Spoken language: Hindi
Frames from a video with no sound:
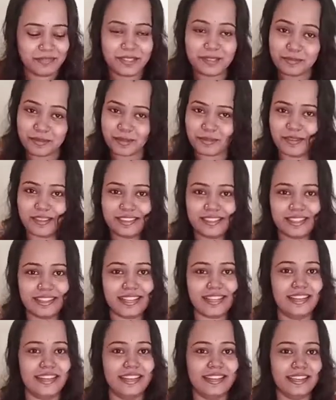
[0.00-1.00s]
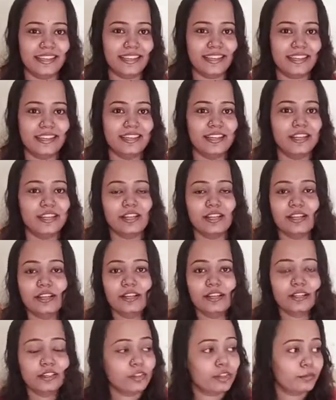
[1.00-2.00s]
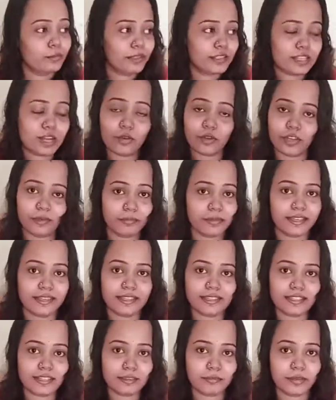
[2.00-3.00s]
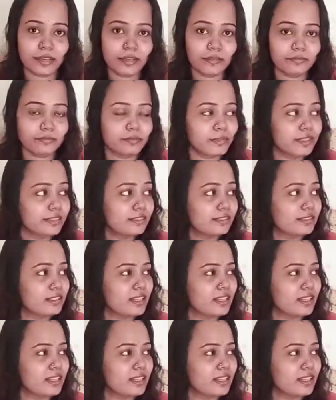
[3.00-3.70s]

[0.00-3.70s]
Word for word: मुझे बहुत पसंद आया ये तो अभी जाऊंगी मैं किचन में बस